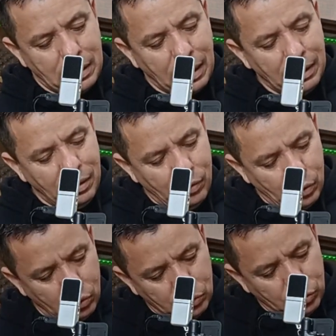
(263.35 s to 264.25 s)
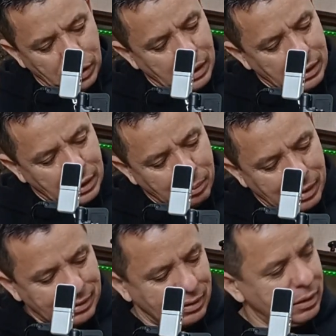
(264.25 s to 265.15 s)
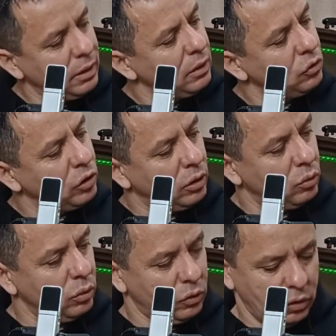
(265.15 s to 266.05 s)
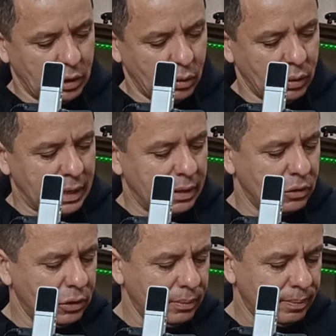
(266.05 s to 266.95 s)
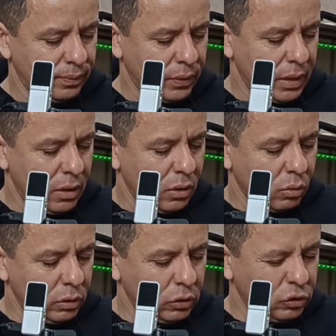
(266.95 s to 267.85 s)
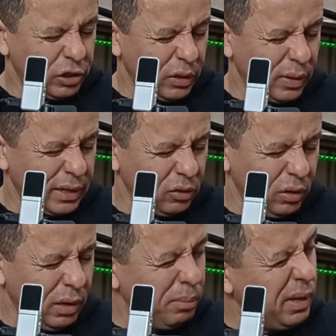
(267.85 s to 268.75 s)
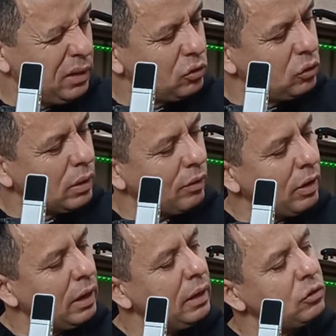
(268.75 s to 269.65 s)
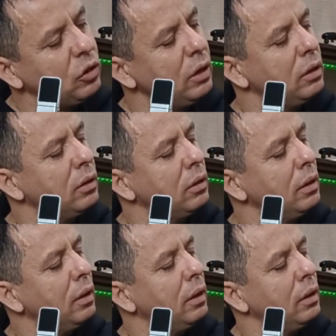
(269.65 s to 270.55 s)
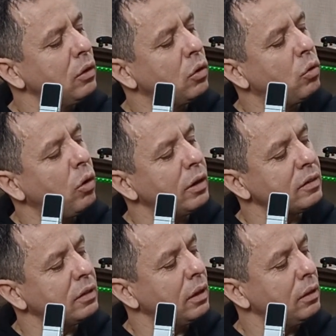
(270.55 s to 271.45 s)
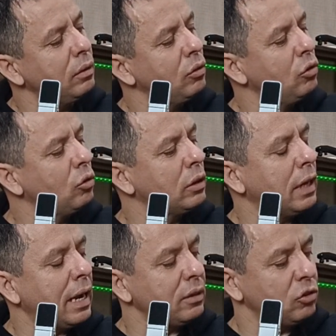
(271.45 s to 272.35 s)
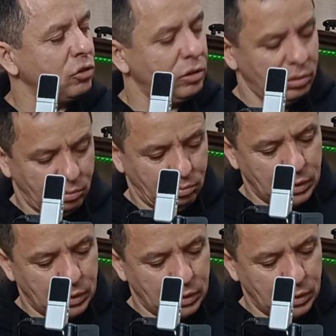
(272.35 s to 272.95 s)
tá nível luthier, tem bastante recurso de regulagem quando eu chego aqui no limite do cavalete, ele encosta no traste.